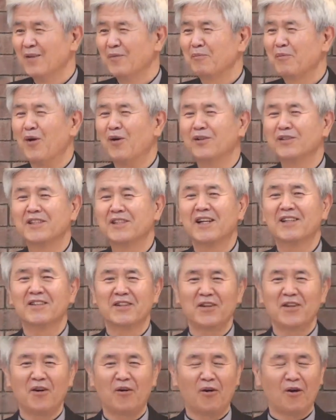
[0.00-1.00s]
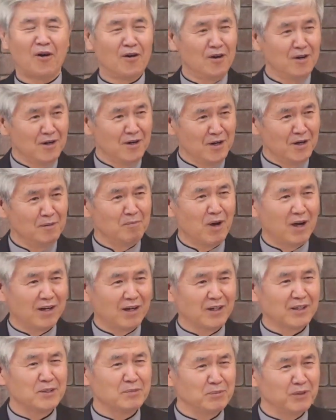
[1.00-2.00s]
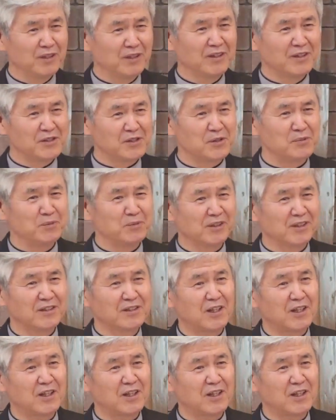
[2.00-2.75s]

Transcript: 병사들이 얼마나 힘들겠습니까?